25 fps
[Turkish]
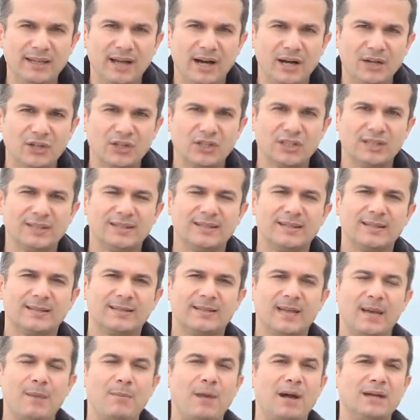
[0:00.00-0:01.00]
yağışlı
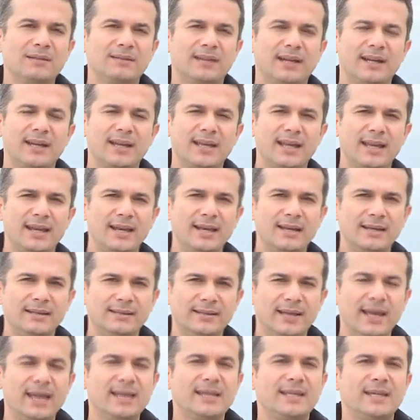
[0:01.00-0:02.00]
sistem Antalya
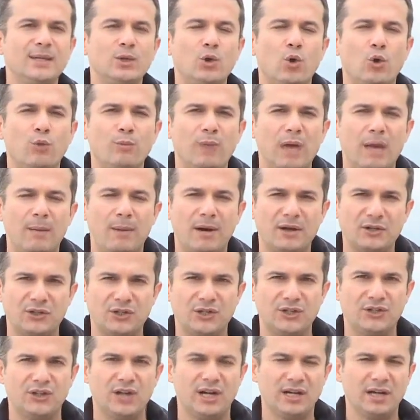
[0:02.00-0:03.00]
genelinde etkili olmaya
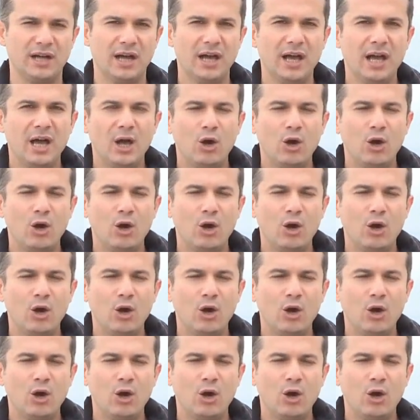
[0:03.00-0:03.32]
başlayacak.